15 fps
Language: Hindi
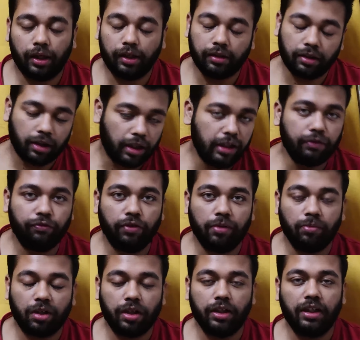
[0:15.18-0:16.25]
एक नई
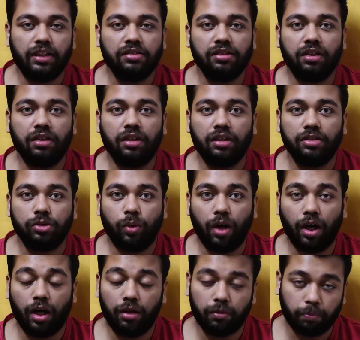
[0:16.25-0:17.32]
फिल्म का टीजर रिलीज
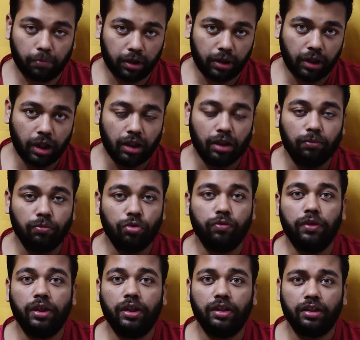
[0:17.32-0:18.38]
हुआ है मलयालम
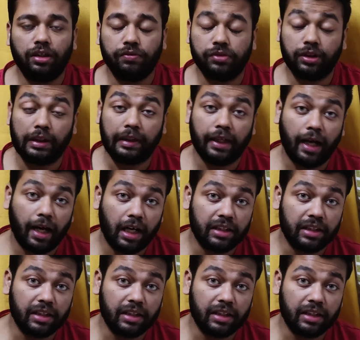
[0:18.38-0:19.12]
मूवी की तरफ से एक